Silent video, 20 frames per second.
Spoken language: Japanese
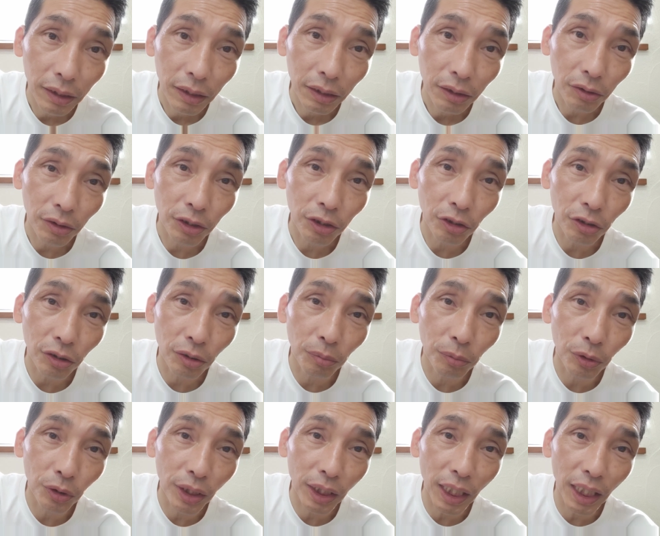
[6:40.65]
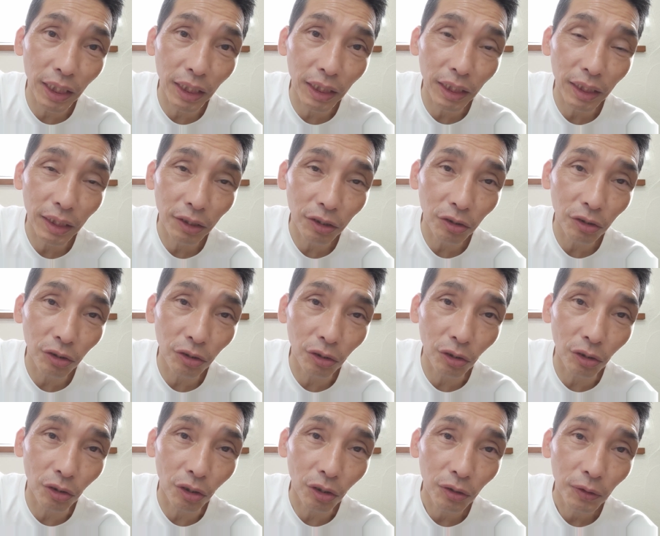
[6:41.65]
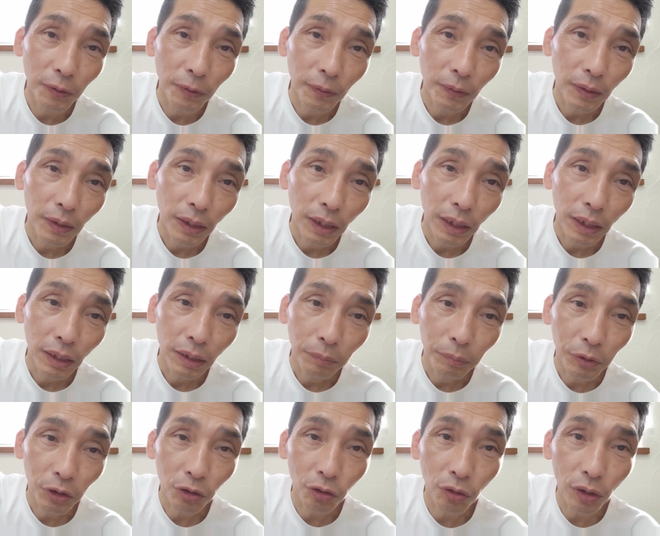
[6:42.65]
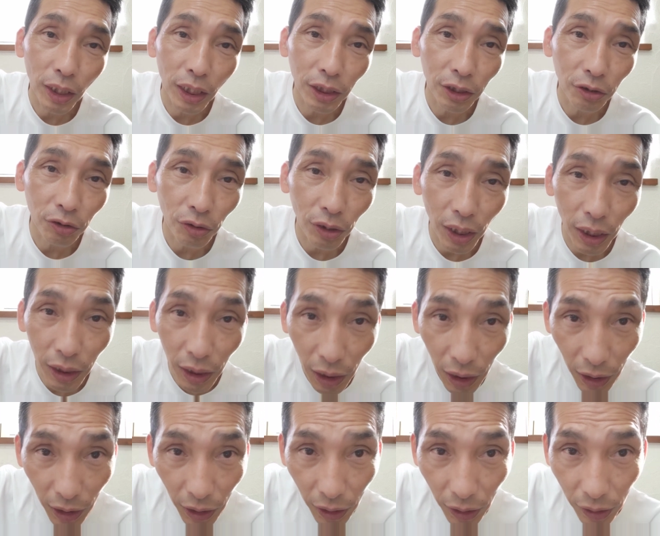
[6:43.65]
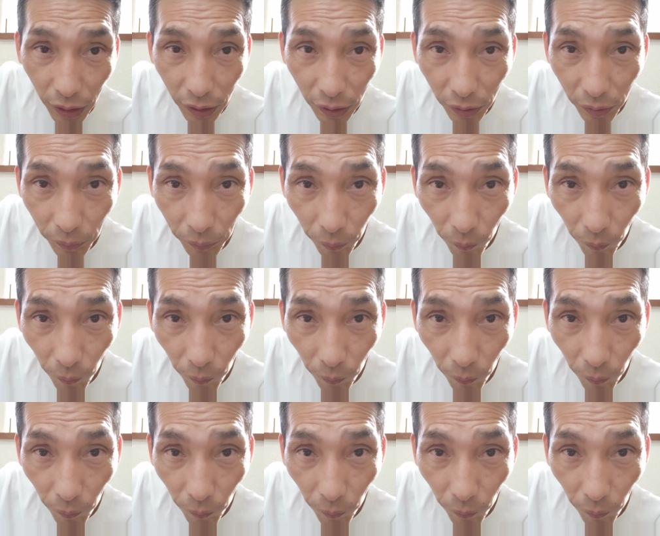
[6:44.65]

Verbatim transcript: それちょっともう一回、ちょっと、紹介しようかな。